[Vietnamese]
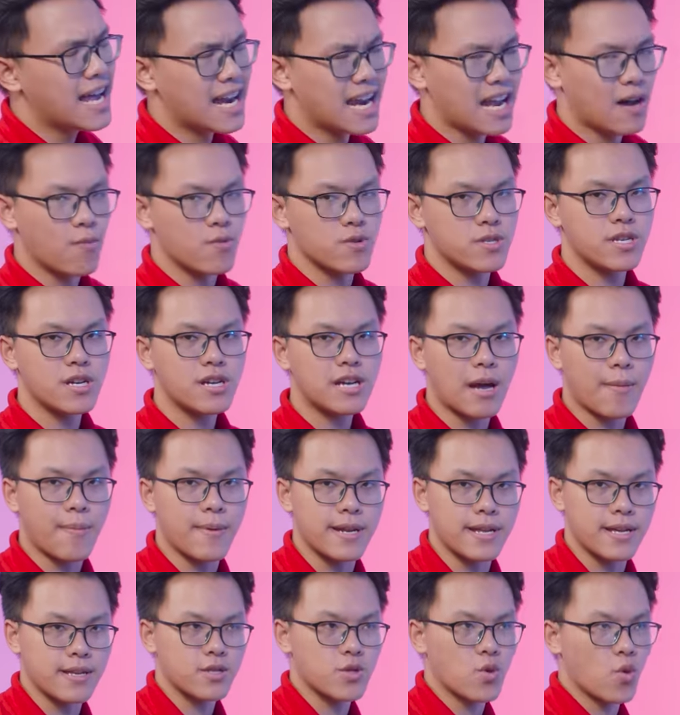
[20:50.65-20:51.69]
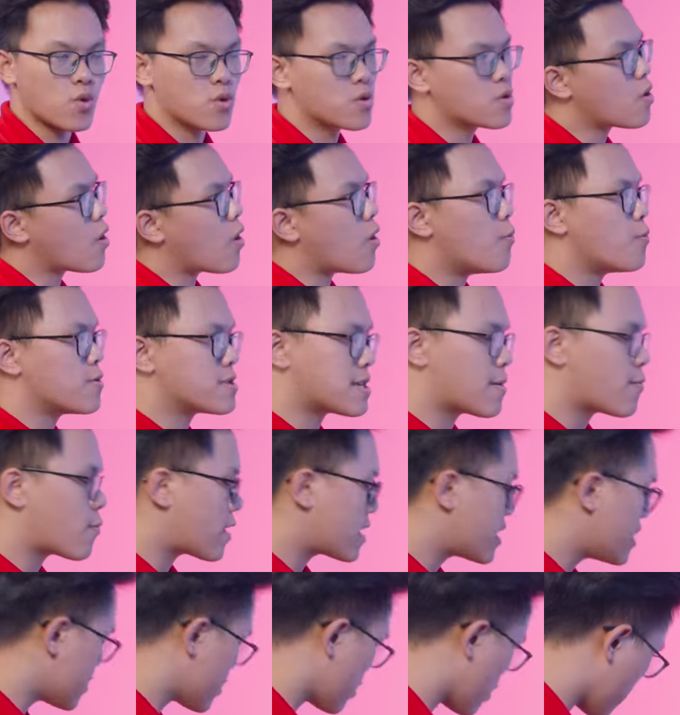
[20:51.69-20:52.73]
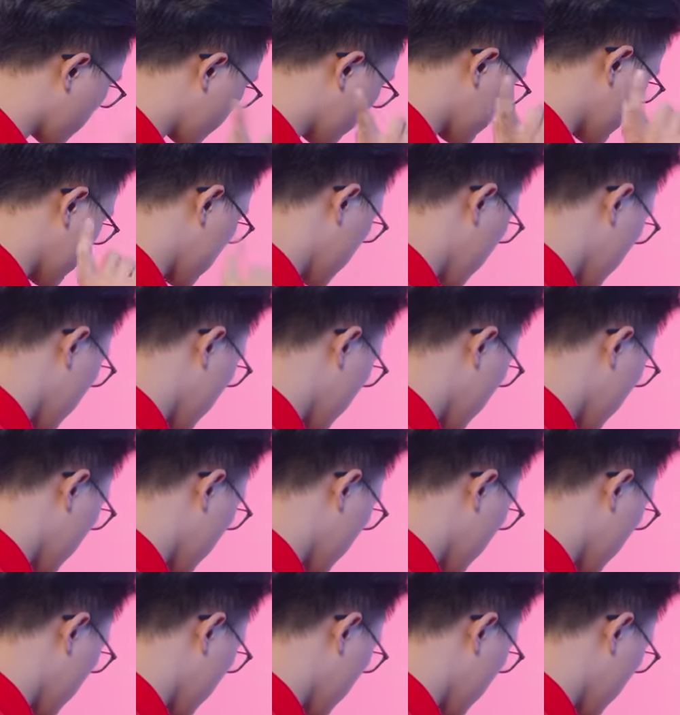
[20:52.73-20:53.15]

là một chiếc cạc màn hình tốn có 100W điện thôi và chỉ